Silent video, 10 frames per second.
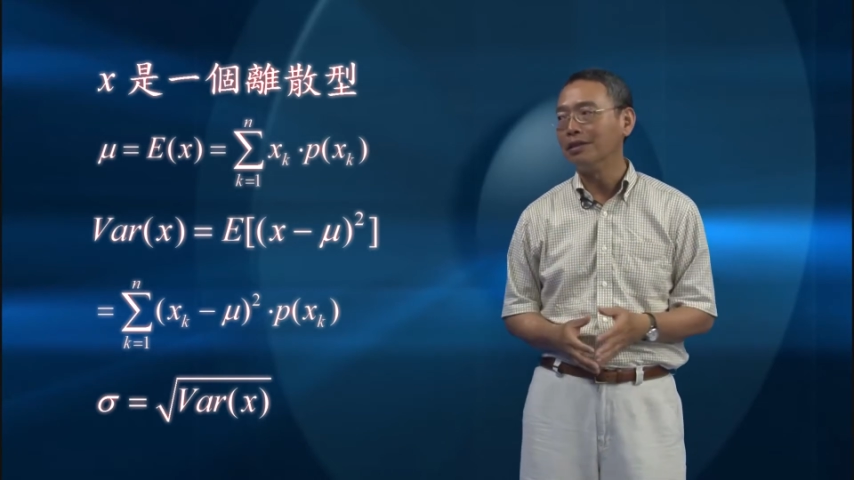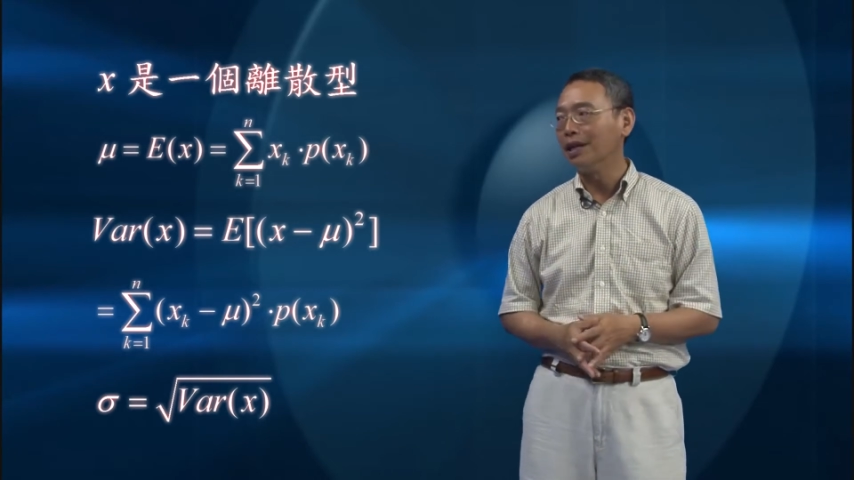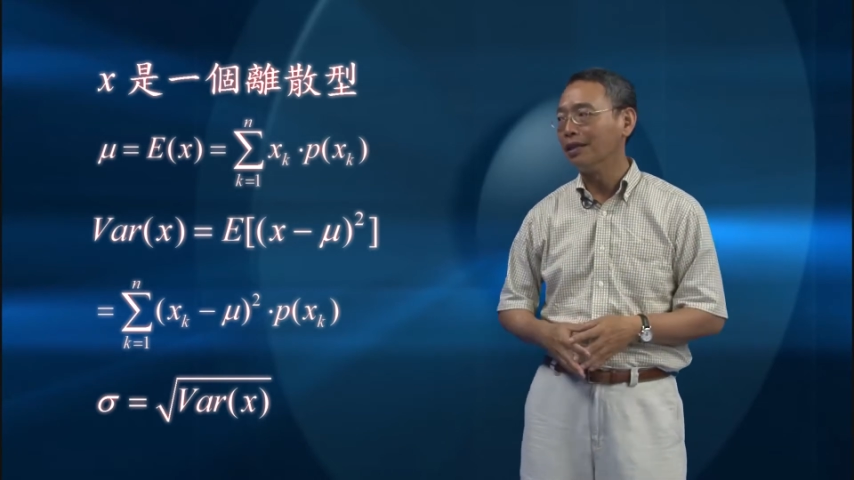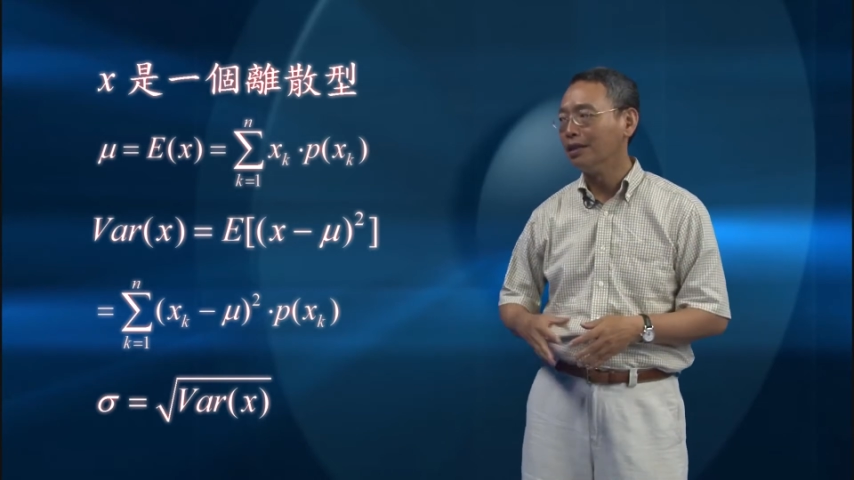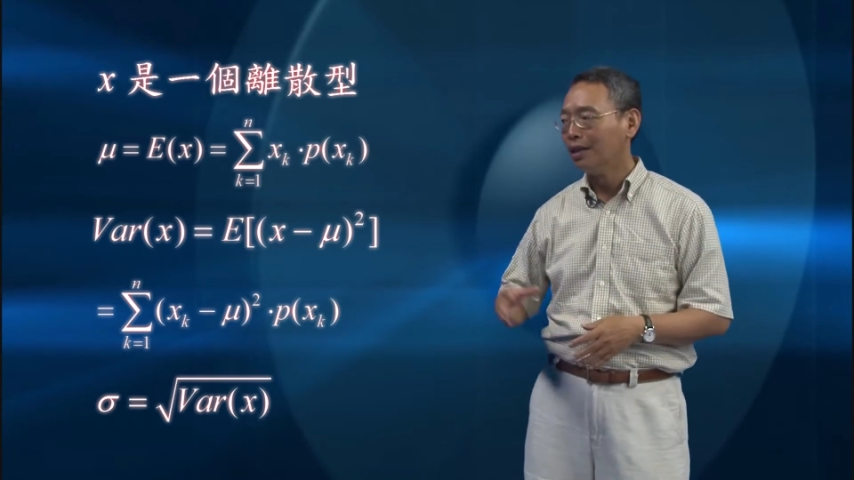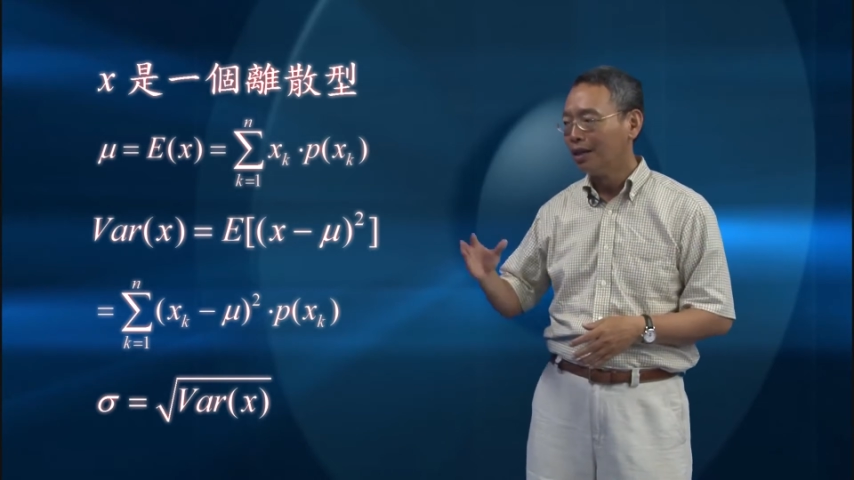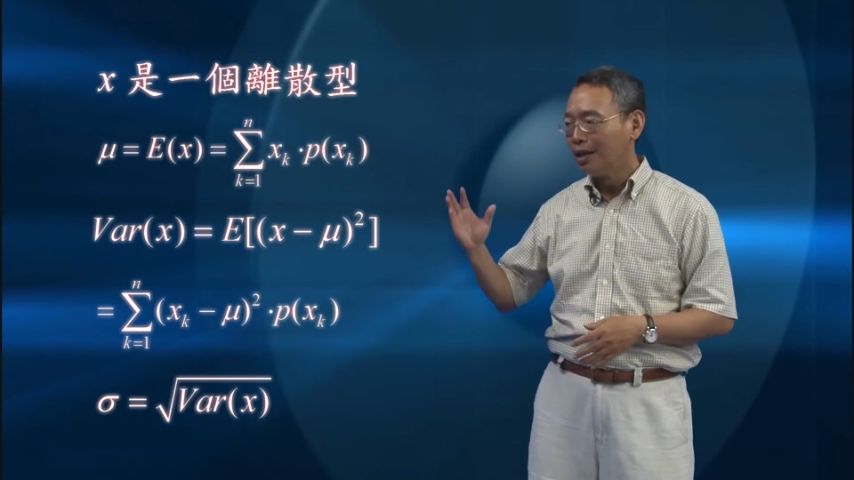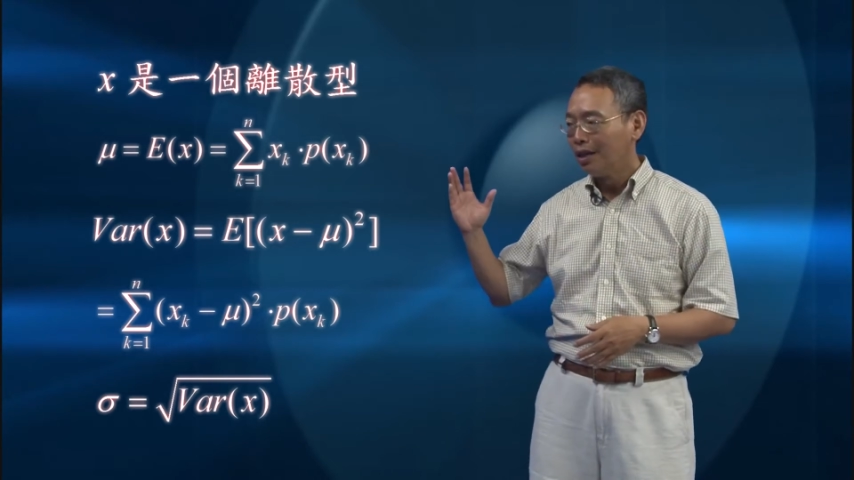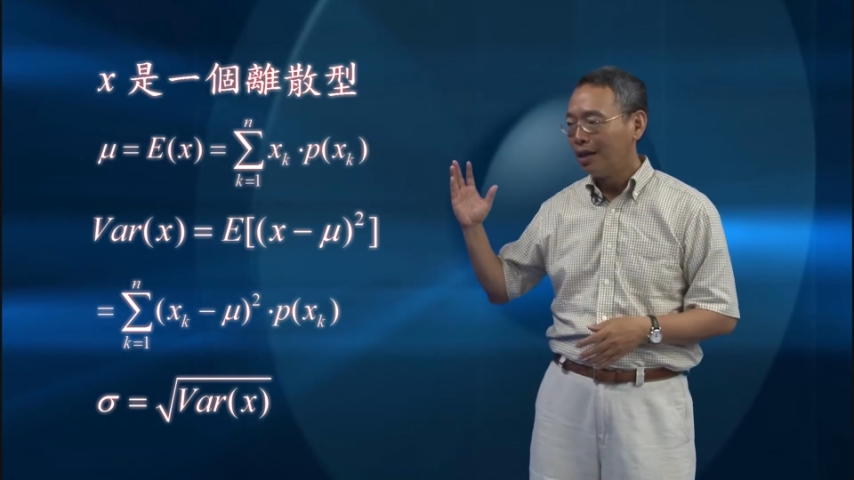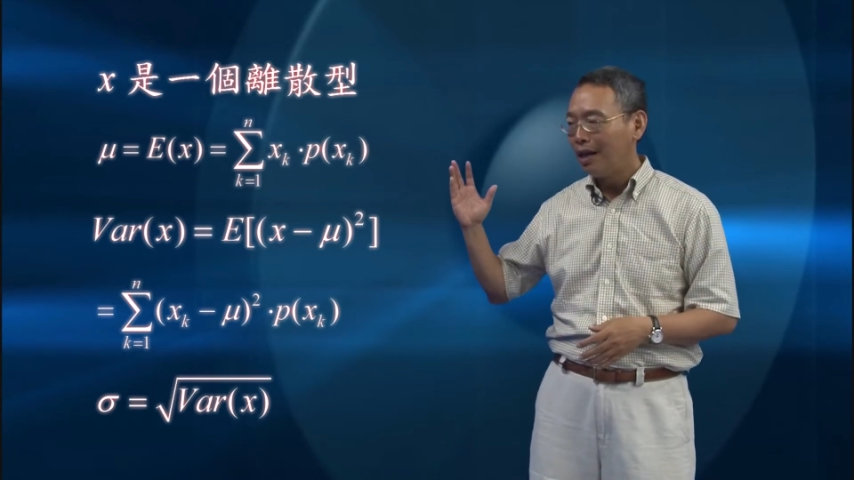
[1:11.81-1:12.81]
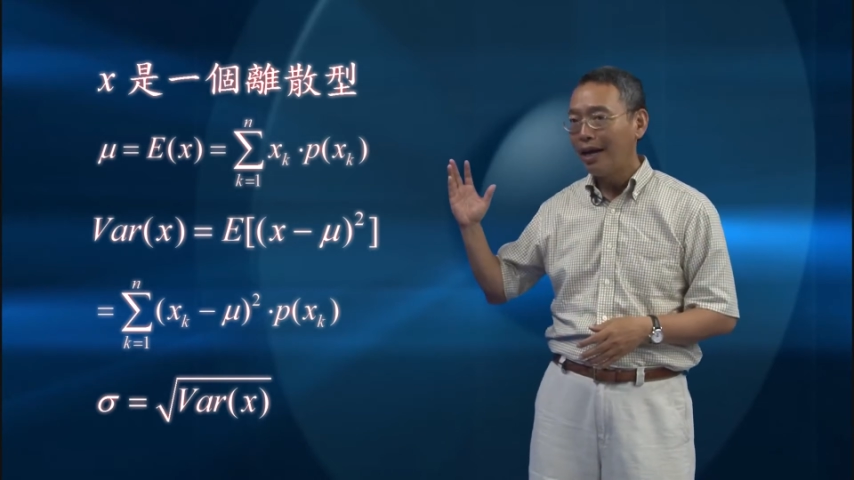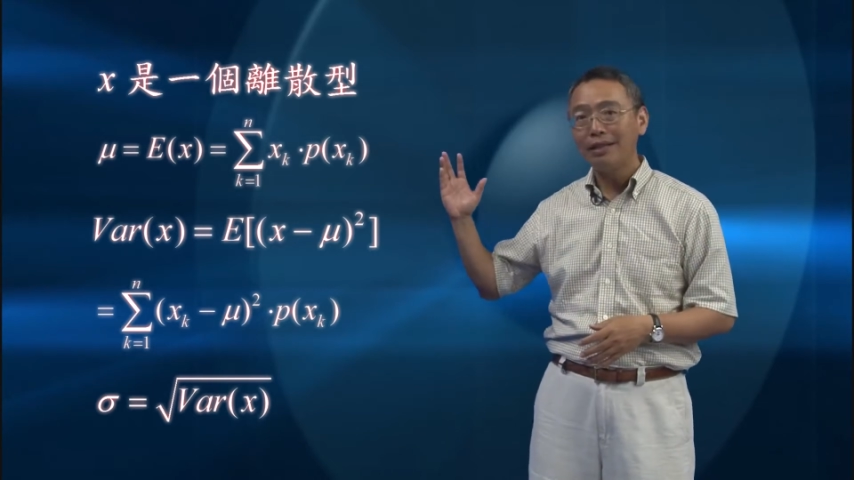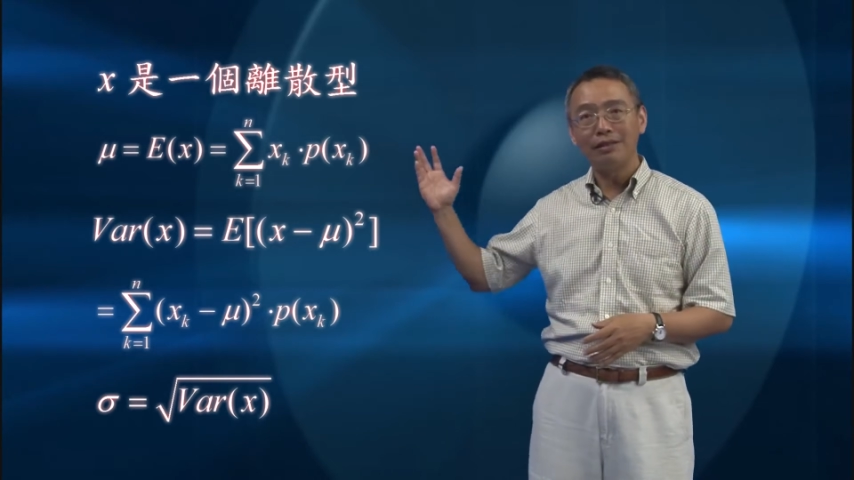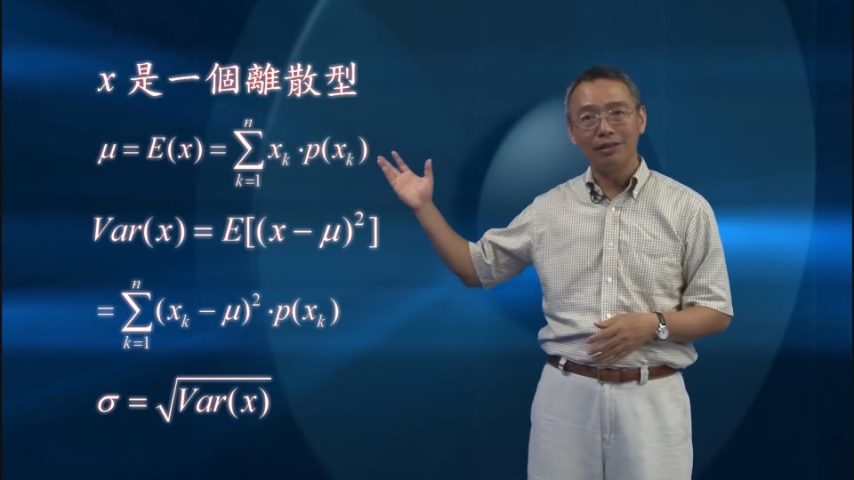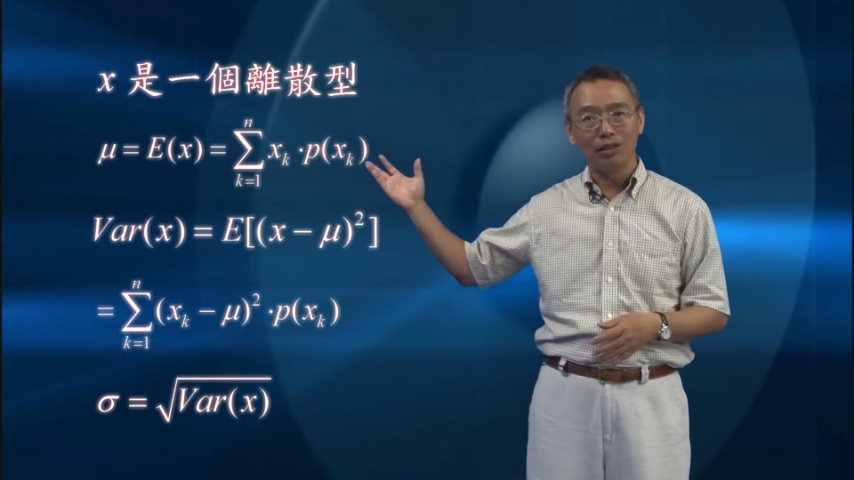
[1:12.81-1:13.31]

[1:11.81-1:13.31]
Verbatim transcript: 下呢，x